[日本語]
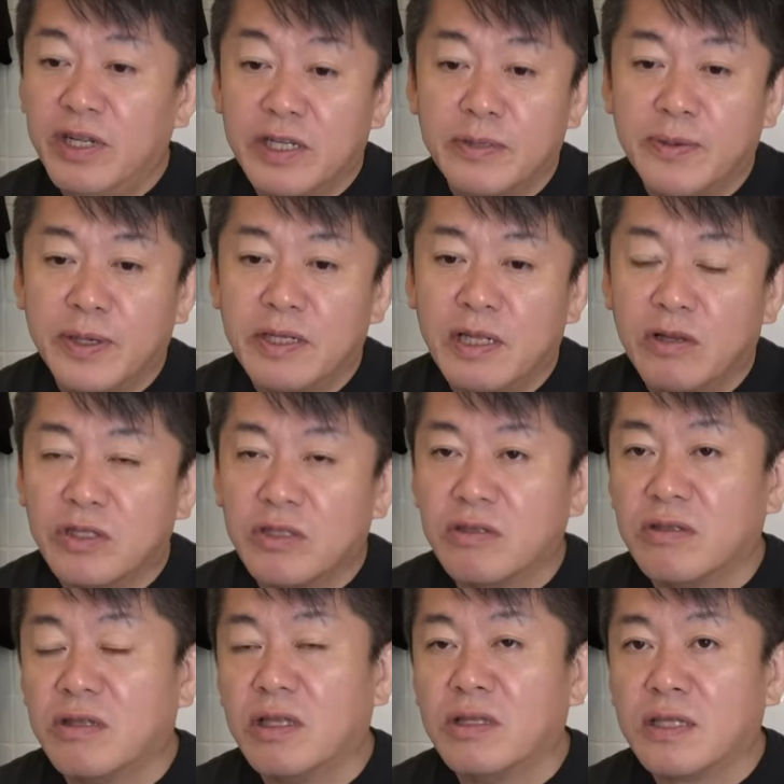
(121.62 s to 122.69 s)
ウイルスベクターをつ
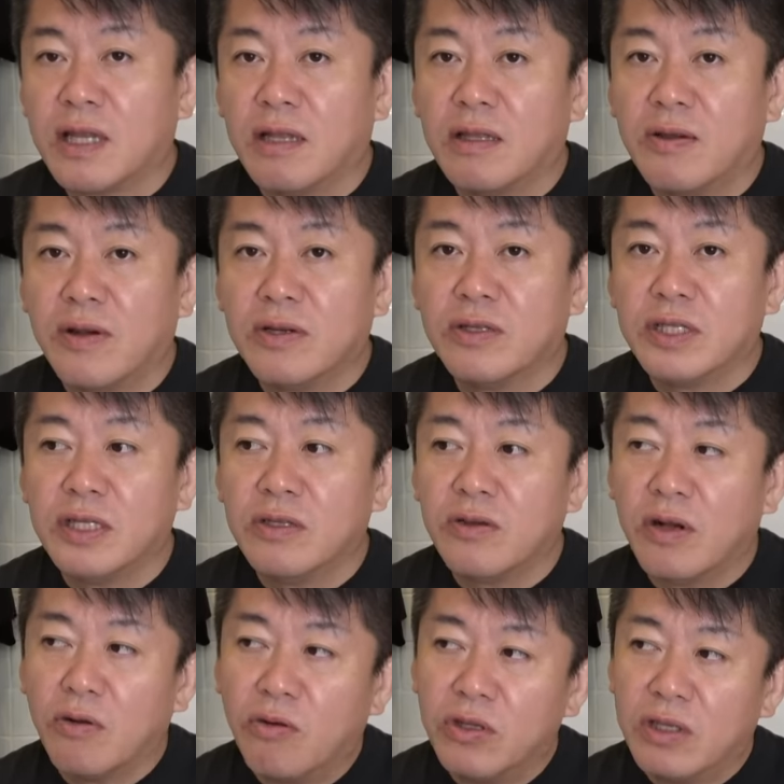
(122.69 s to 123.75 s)
く使ったワクチン
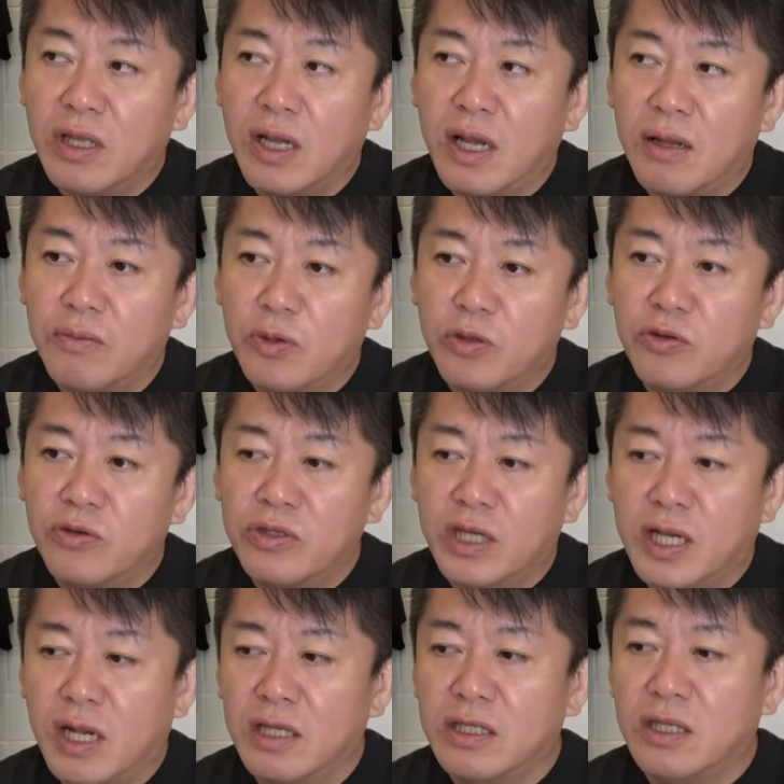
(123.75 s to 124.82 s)
と、こういったもの
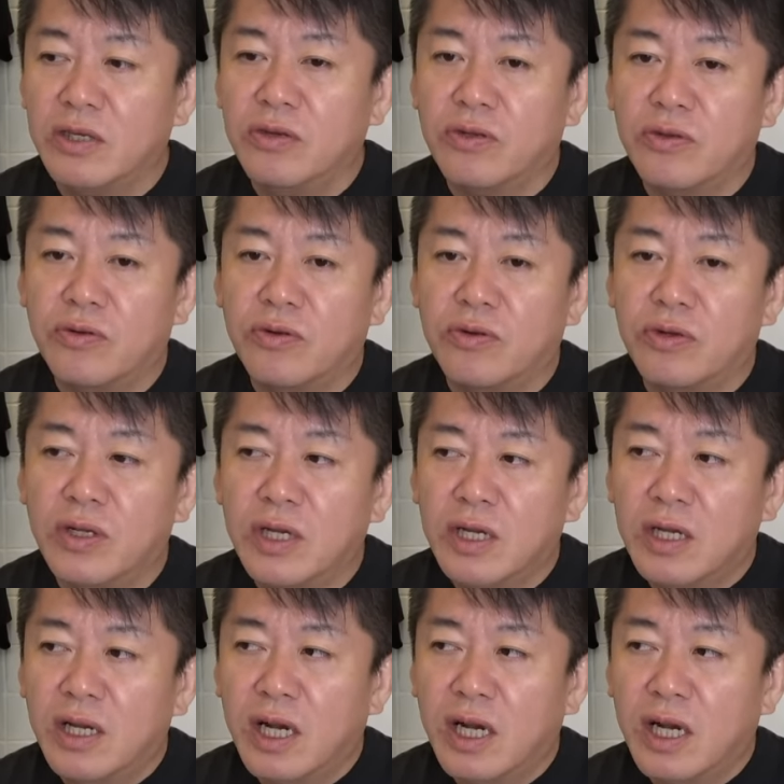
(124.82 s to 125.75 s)
に関して言うと、